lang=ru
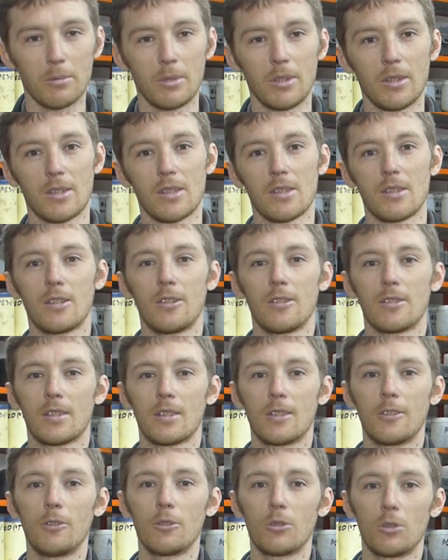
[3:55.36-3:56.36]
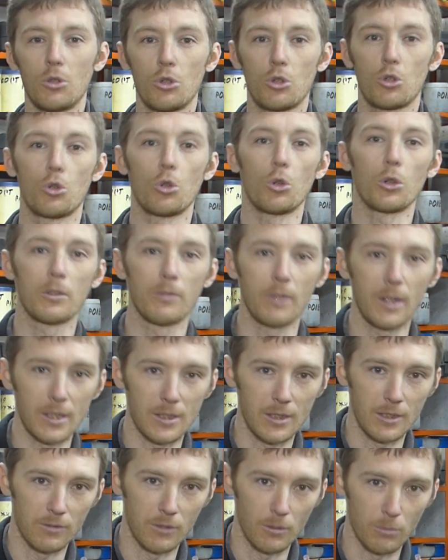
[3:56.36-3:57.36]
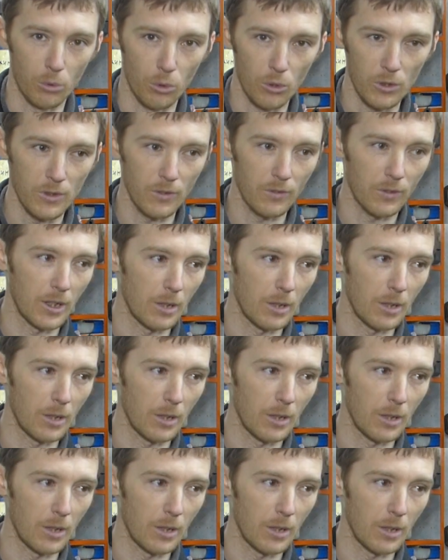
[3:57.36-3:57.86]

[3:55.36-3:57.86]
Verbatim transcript: мне задает еще 20 вопросов,